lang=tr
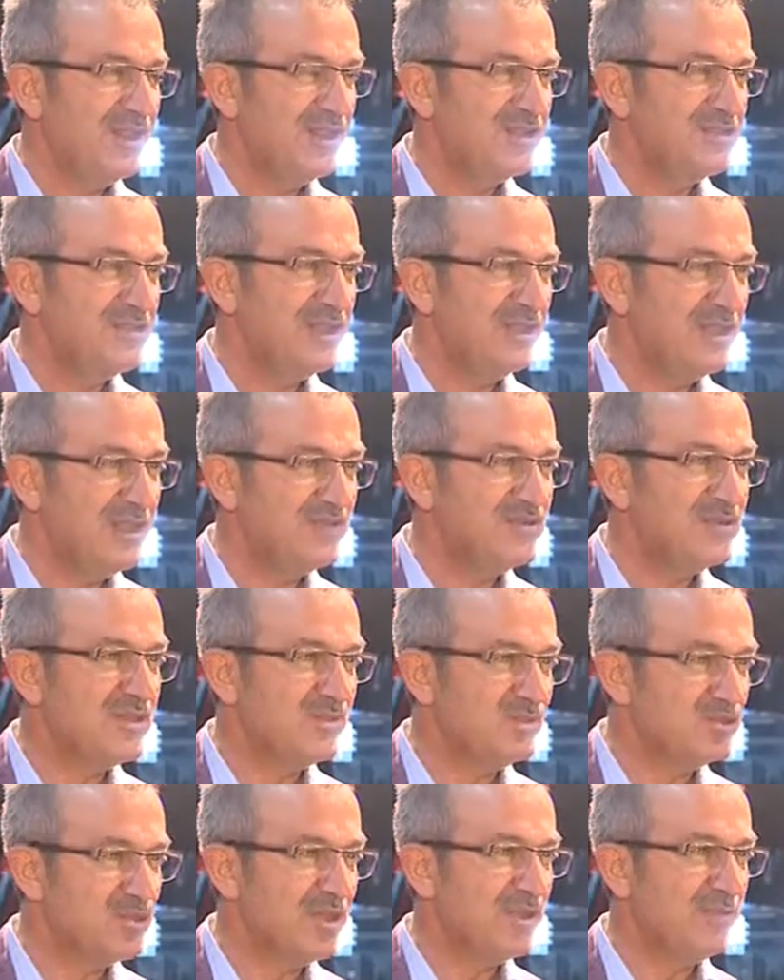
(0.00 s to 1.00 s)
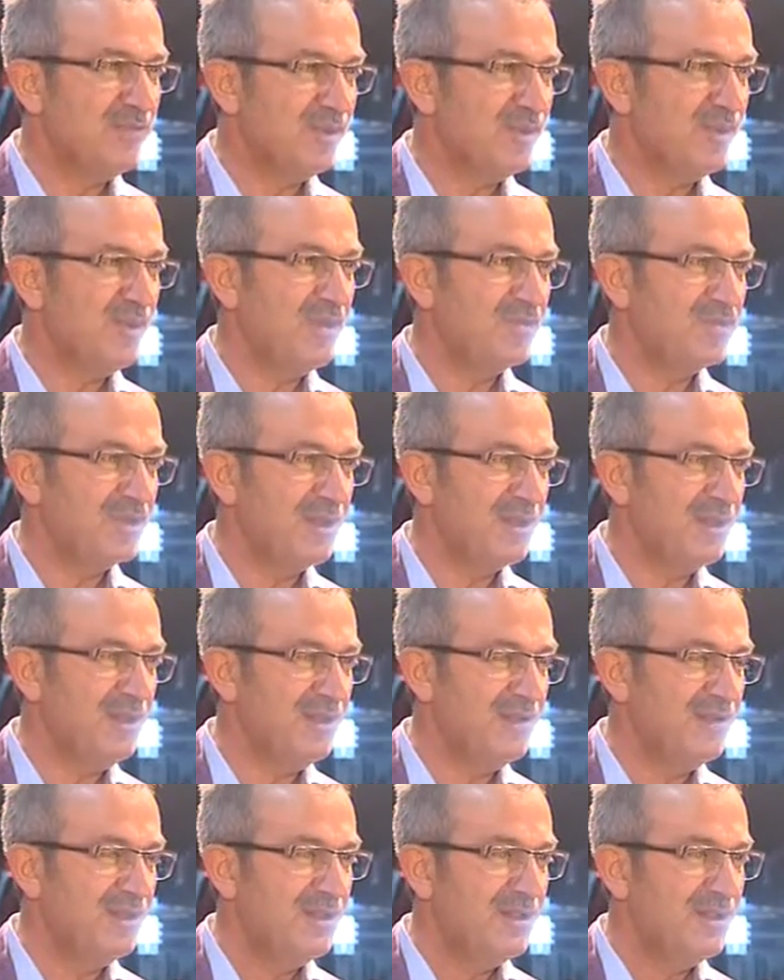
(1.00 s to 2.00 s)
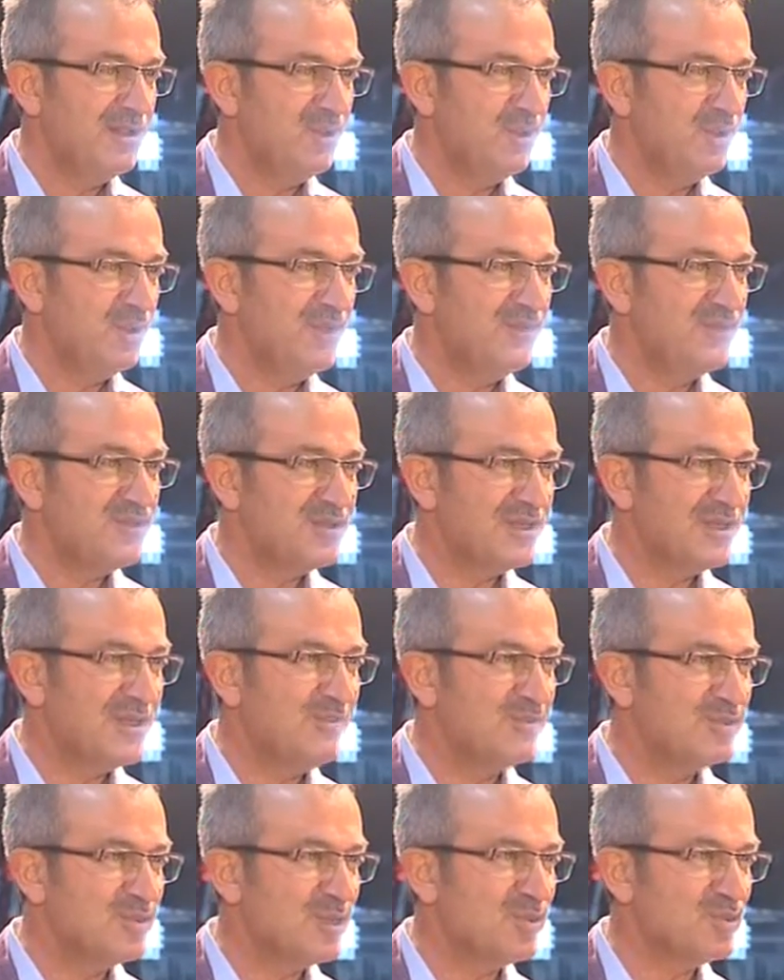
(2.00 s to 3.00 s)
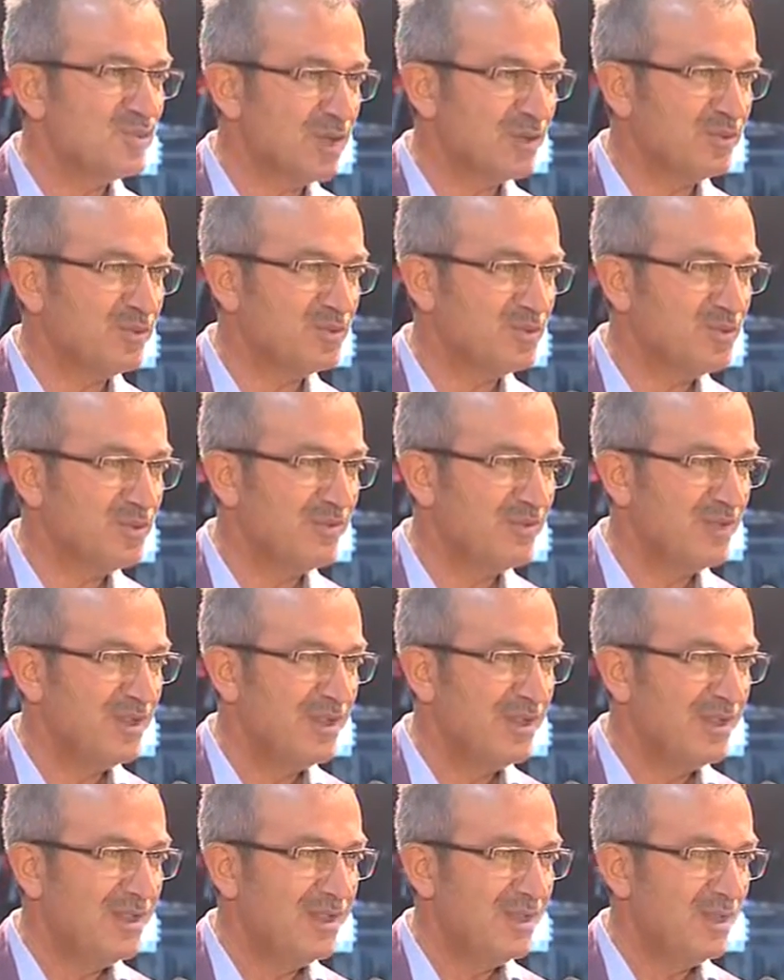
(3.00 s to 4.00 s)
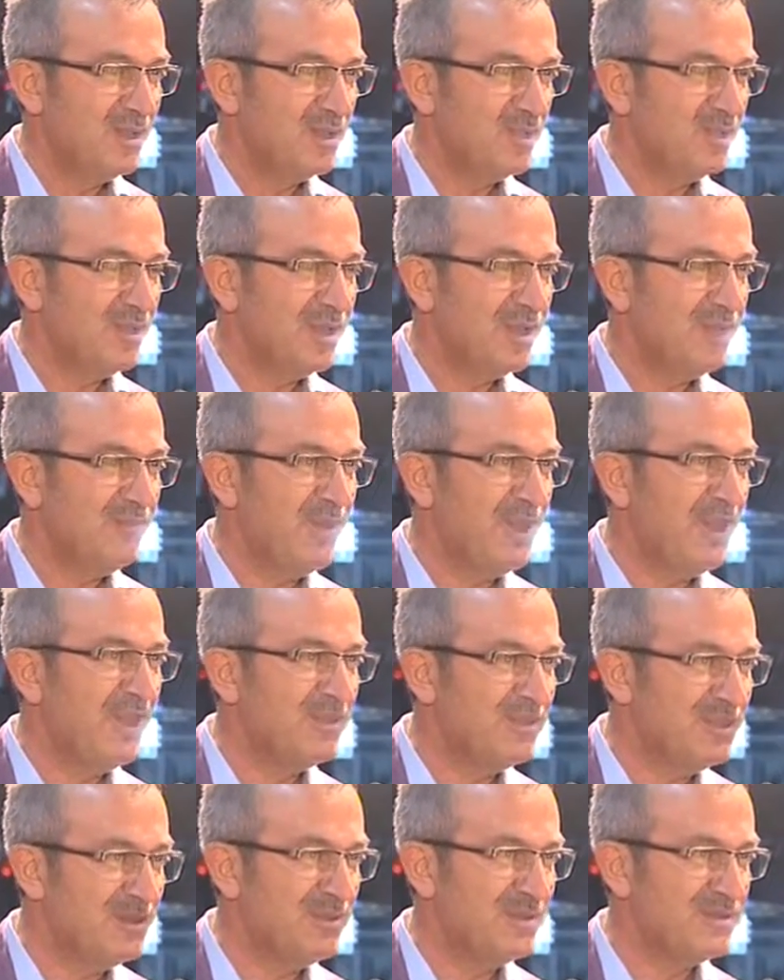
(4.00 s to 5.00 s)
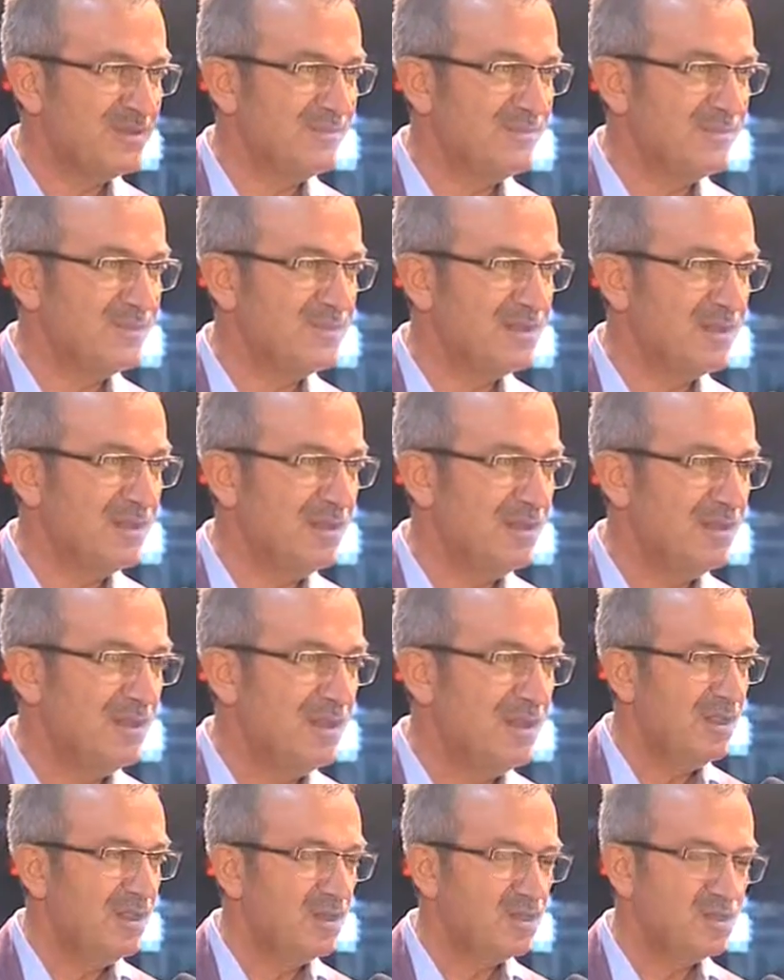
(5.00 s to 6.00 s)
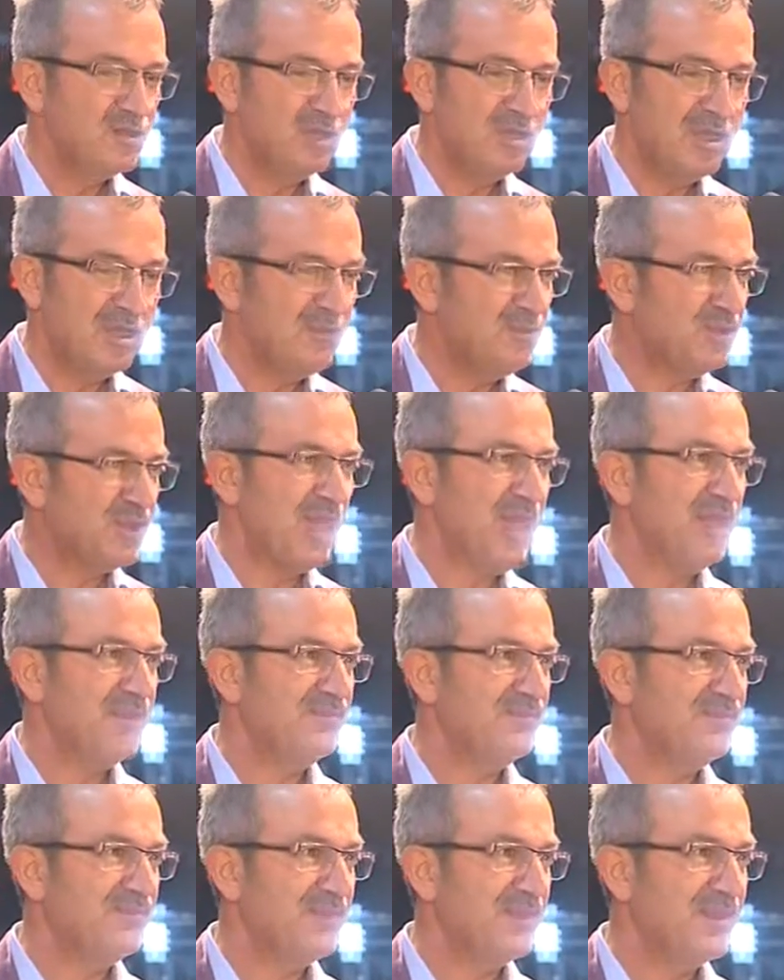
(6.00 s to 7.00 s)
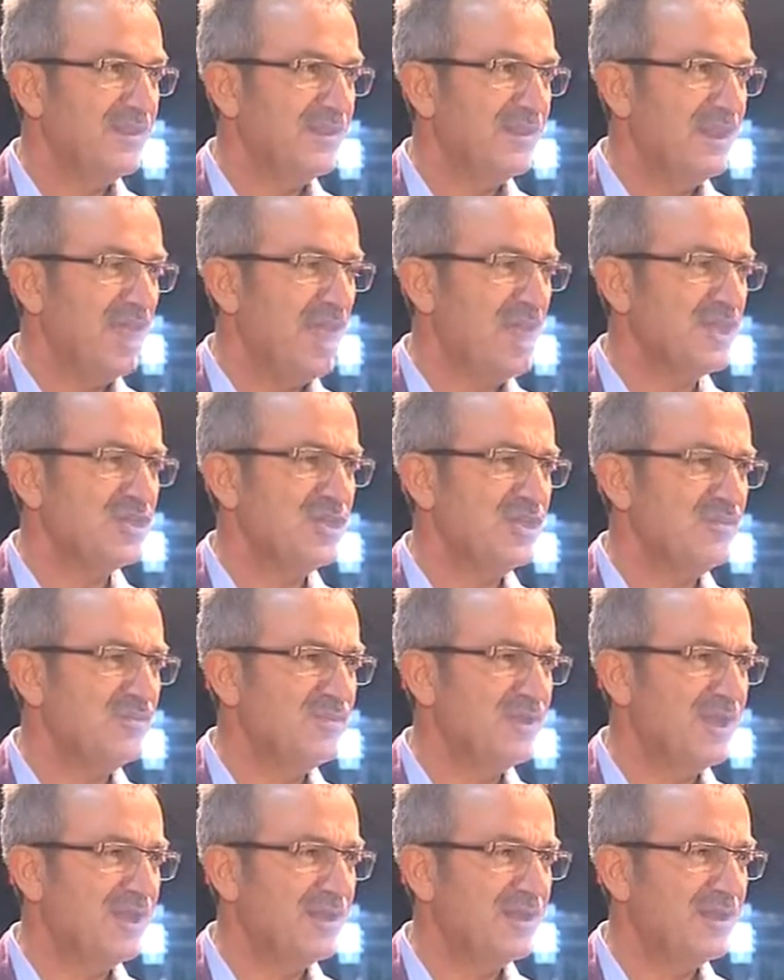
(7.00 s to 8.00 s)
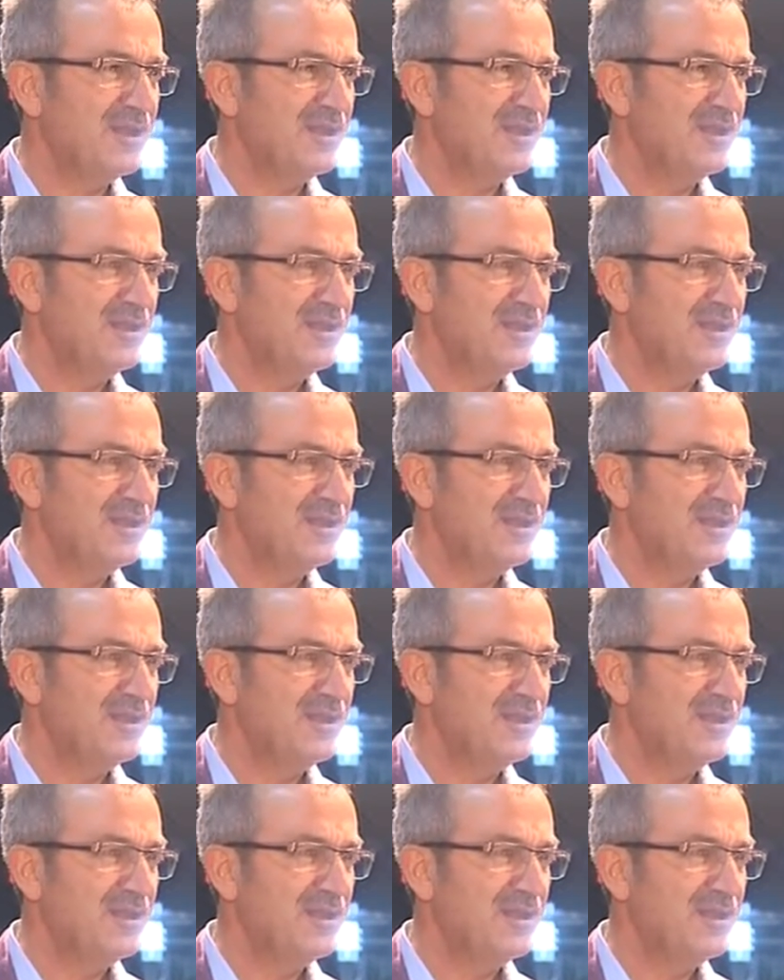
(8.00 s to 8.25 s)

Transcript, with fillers: İnsan nefsine mücadele etmek kolay bir şey. Allah o nefislerden bizleri uzak tutsun. Onlara meylettirmesin bizleri. Çünkü imtihan. Her şey imtihan yani.